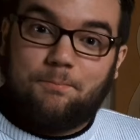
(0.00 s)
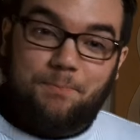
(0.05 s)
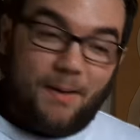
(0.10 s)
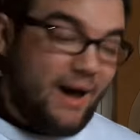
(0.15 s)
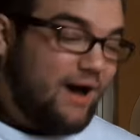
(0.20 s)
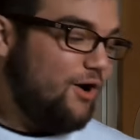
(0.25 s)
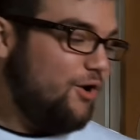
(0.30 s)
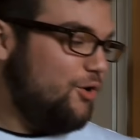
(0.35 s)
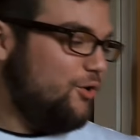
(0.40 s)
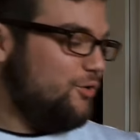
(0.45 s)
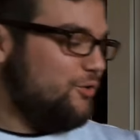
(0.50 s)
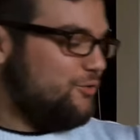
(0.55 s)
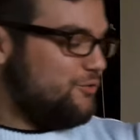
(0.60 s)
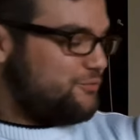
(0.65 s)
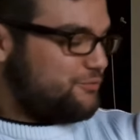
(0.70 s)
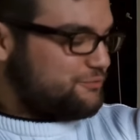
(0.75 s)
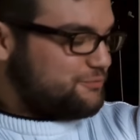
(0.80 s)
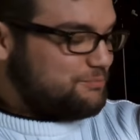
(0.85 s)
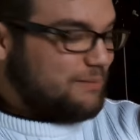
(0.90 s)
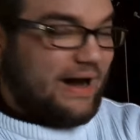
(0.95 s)

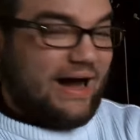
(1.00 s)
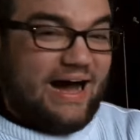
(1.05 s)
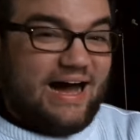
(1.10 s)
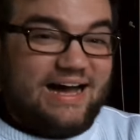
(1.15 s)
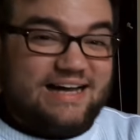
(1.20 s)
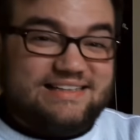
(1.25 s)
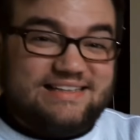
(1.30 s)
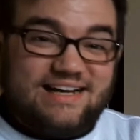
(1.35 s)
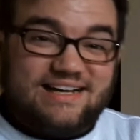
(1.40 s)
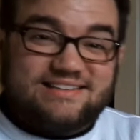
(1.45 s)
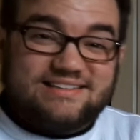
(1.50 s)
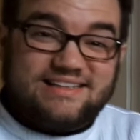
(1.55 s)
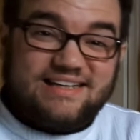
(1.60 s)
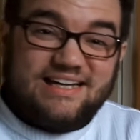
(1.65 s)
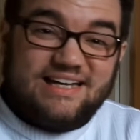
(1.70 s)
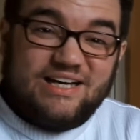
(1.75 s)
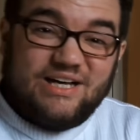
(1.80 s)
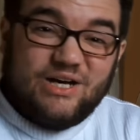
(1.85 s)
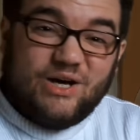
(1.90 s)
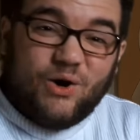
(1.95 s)
Bauf, macht dat.
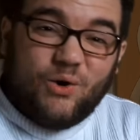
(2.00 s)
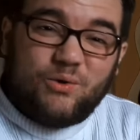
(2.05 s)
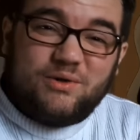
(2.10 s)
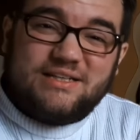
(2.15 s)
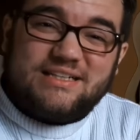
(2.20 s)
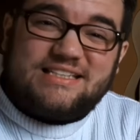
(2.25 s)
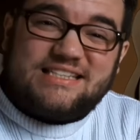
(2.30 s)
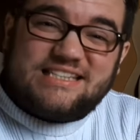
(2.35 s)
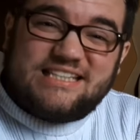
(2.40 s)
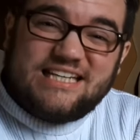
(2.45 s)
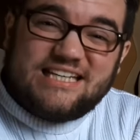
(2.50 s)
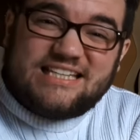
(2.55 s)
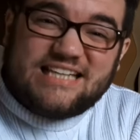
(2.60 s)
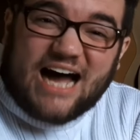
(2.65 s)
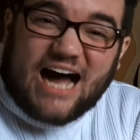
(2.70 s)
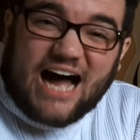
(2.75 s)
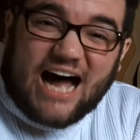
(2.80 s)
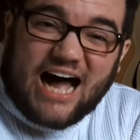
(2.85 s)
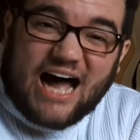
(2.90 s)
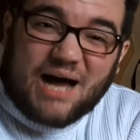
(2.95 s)
Und jetzt ne zieht
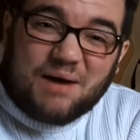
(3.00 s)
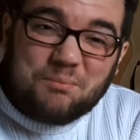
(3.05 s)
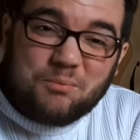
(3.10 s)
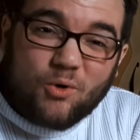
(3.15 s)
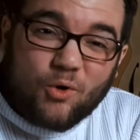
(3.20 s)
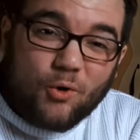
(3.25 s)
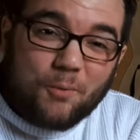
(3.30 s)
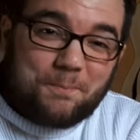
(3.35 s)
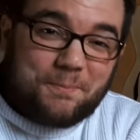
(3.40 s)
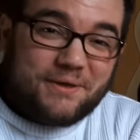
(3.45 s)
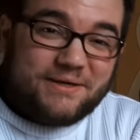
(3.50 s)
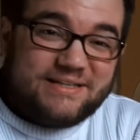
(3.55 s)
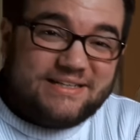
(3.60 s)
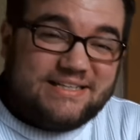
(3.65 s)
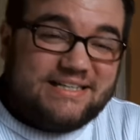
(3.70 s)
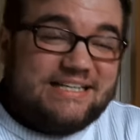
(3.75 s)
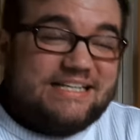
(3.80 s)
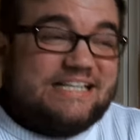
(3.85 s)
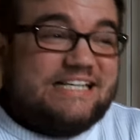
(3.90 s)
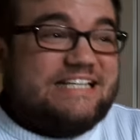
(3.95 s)
der Arm rup.
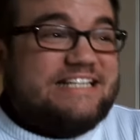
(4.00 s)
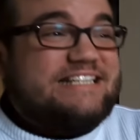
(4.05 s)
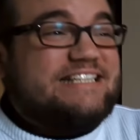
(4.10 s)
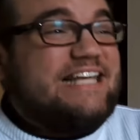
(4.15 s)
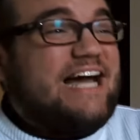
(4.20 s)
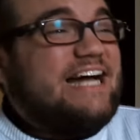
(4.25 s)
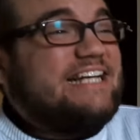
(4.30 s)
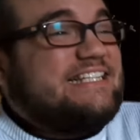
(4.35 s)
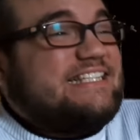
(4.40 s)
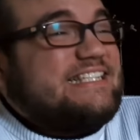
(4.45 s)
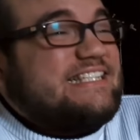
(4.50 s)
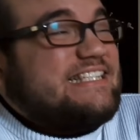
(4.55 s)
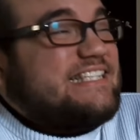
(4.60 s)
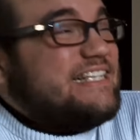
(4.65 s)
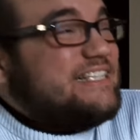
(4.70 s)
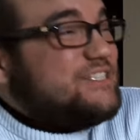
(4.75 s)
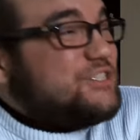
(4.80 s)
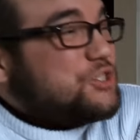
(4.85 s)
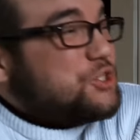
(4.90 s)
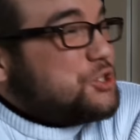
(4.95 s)
Dat
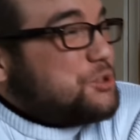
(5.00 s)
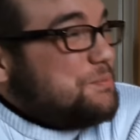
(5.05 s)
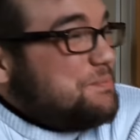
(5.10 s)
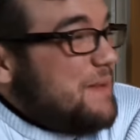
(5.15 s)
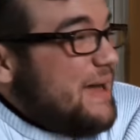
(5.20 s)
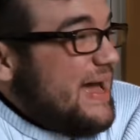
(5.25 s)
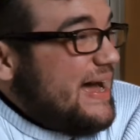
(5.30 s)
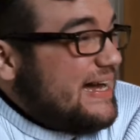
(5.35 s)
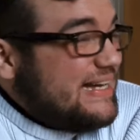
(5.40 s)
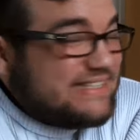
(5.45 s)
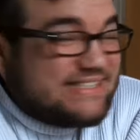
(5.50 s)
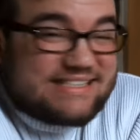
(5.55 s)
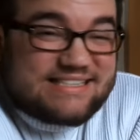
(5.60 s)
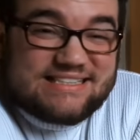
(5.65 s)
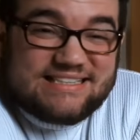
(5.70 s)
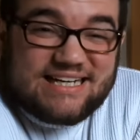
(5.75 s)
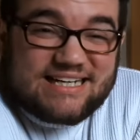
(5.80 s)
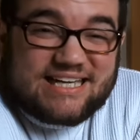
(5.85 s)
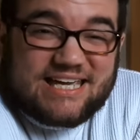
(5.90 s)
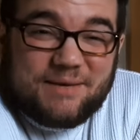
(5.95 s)
sind
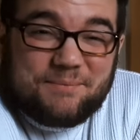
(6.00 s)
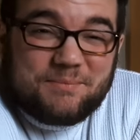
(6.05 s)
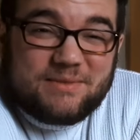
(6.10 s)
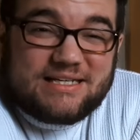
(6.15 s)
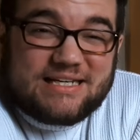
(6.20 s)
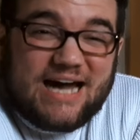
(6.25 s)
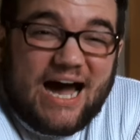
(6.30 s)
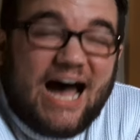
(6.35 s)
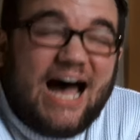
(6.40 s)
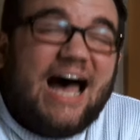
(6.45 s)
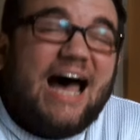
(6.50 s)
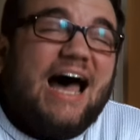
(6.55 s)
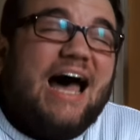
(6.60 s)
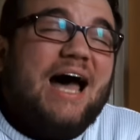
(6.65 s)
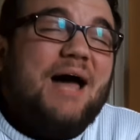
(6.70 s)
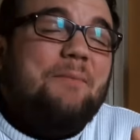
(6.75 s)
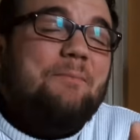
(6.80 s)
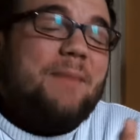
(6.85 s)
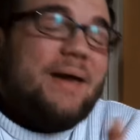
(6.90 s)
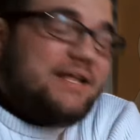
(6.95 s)
Schmerzen, da kimmt
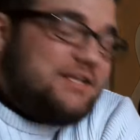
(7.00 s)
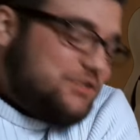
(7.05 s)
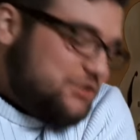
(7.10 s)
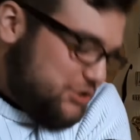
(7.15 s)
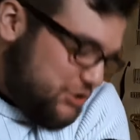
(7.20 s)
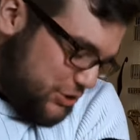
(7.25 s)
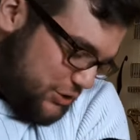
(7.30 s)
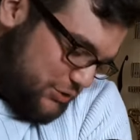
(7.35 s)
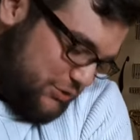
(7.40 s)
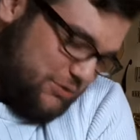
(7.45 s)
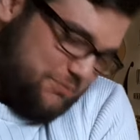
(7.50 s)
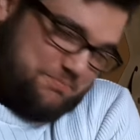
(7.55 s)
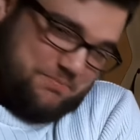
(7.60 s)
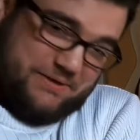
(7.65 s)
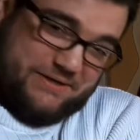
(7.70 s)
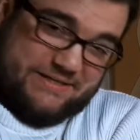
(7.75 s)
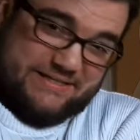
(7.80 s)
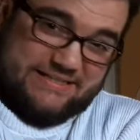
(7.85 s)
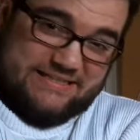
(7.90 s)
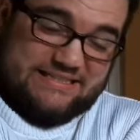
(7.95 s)
kein Mensch drup.
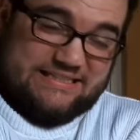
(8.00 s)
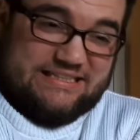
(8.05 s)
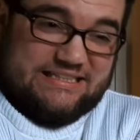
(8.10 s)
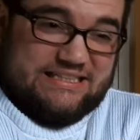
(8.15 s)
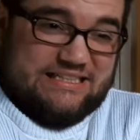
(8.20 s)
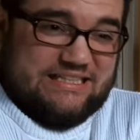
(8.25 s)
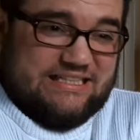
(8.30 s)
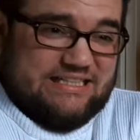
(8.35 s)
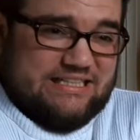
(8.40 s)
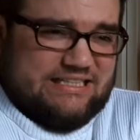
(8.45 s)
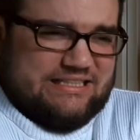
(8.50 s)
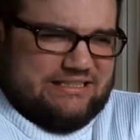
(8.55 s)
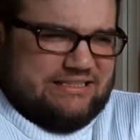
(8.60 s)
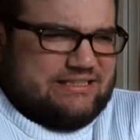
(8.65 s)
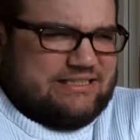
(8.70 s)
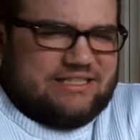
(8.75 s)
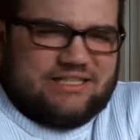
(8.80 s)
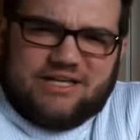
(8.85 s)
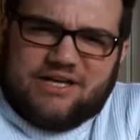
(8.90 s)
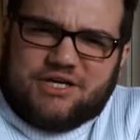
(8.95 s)

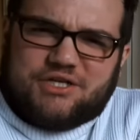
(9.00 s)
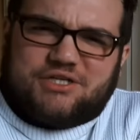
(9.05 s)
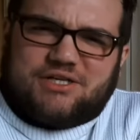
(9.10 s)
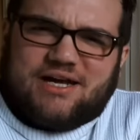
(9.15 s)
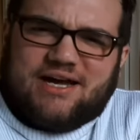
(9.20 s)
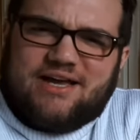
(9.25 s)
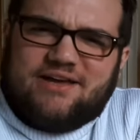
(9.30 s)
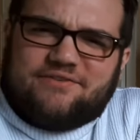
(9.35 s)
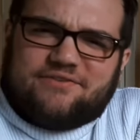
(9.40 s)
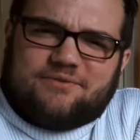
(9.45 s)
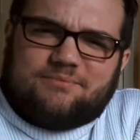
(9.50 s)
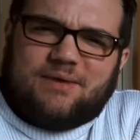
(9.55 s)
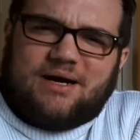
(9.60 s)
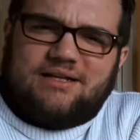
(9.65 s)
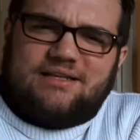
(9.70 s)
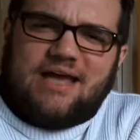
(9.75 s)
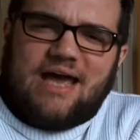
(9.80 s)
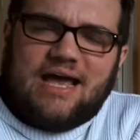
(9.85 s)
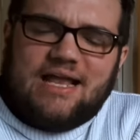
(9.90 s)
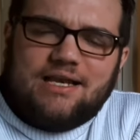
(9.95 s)
Ich schreibe
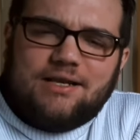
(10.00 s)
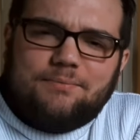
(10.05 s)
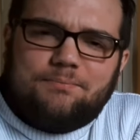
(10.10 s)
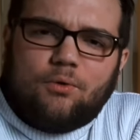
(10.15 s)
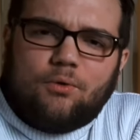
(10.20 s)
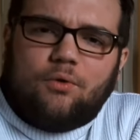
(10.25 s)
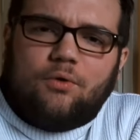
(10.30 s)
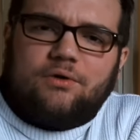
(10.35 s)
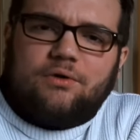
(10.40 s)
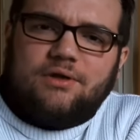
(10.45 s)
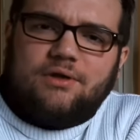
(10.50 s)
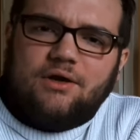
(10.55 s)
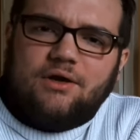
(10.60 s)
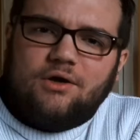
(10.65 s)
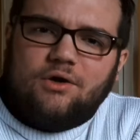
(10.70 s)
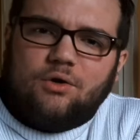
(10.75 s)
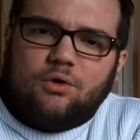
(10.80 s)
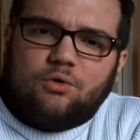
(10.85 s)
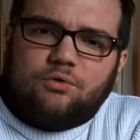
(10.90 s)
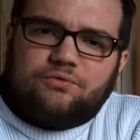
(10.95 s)
mal de Ellebohren
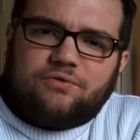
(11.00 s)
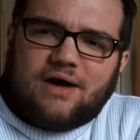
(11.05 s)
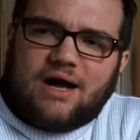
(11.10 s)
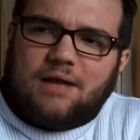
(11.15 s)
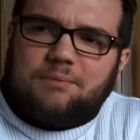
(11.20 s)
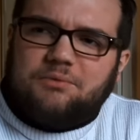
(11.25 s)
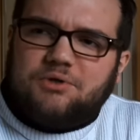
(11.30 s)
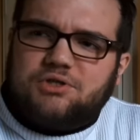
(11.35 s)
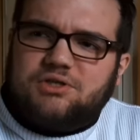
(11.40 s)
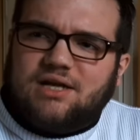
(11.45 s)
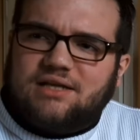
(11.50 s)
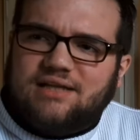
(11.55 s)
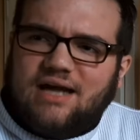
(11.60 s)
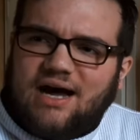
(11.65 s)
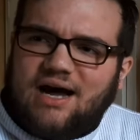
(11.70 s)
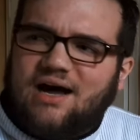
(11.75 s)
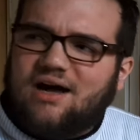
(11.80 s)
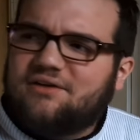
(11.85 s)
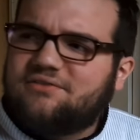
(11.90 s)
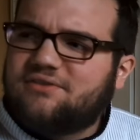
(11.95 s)
und frage mich dann
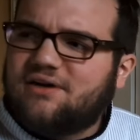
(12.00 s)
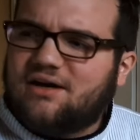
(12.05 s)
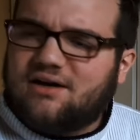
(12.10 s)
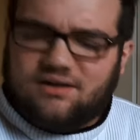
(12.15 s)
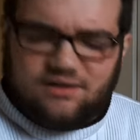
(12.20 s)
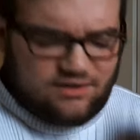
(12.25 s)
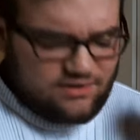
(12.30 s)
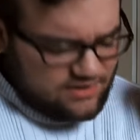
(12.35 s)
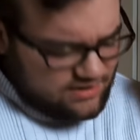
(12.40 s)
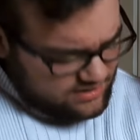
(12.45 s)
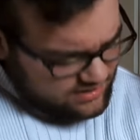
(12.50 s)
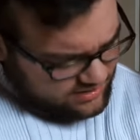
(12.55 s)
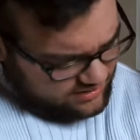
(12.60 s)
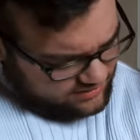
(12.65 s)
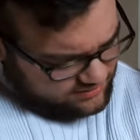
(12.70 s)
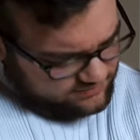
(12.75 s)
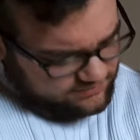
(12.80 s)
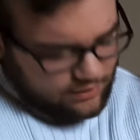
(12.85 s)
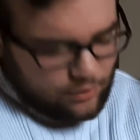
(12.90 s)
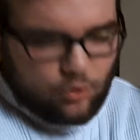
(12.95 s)
aber,
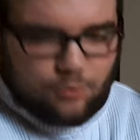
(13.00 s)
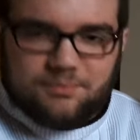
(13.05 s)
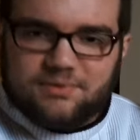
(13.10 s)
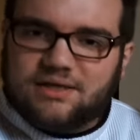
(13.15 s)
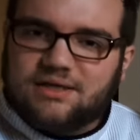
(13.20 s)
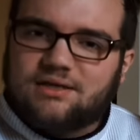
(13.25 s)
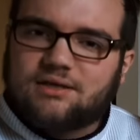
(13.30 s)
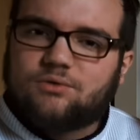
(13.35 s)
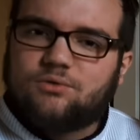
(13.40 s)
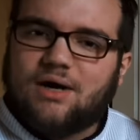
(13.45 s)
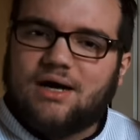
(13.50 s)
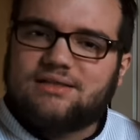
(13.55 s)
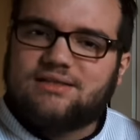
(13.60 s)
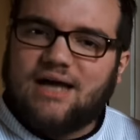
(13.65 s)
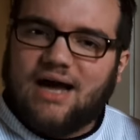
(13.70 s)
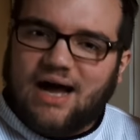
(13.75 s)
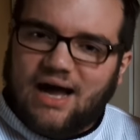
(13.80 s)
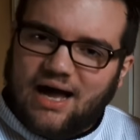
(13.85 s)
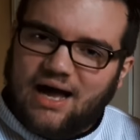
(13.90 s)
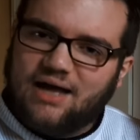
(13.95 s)
warum geht es nur an
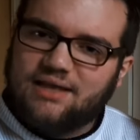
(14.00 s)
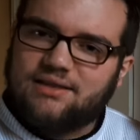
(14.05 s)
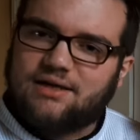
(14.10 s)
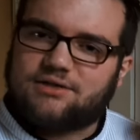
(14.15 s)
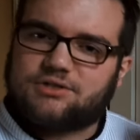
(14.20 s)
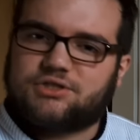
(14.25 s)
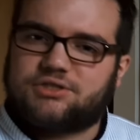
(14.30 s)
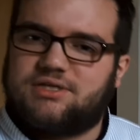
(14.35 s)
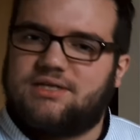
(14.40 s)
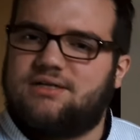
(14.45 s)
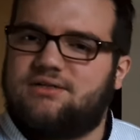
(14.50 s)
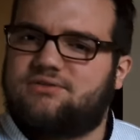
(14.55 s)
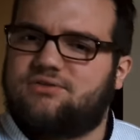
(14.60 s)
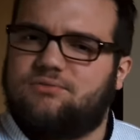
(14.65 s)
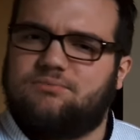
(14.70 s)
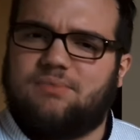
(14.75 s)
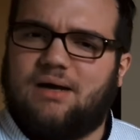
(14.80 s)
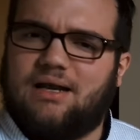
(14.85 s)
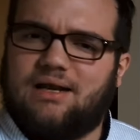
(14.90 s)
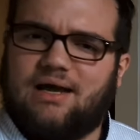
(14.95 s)
der Ahnerstelle
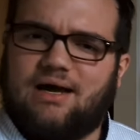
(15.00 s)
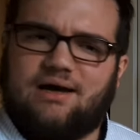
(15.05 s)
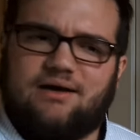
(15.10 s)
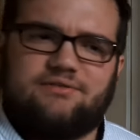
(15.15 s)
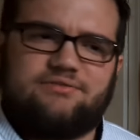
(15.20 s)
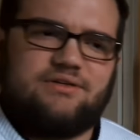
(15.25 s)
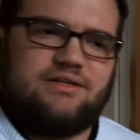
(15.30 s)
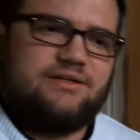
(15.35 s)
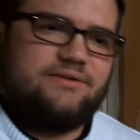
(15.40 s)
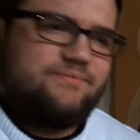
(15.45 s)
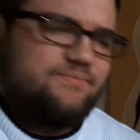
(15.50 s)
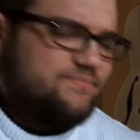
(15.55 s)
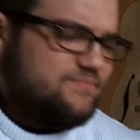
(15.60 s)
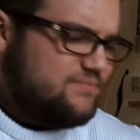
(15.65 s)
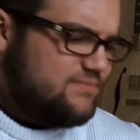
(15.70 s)
so ein Balava?